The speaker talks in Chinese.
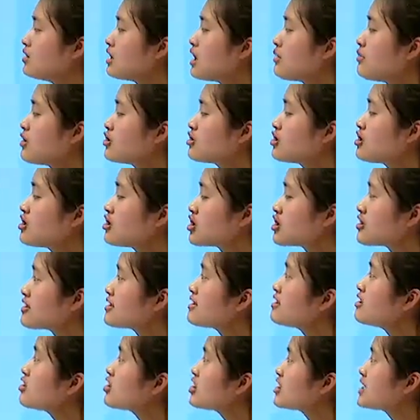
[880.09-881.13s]
那么这十
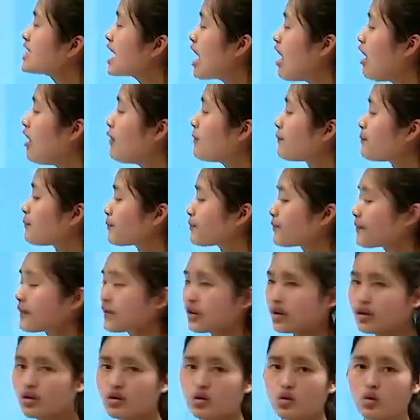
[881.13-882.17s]
四只脚，
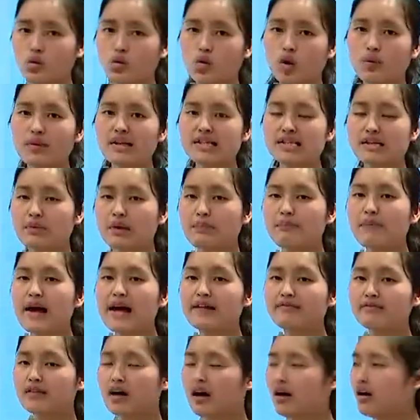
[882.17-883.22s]
我们怎么
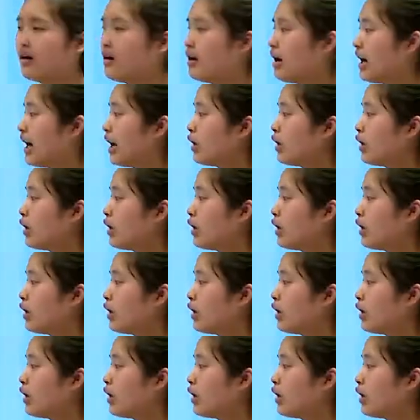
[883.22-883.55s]
办呢？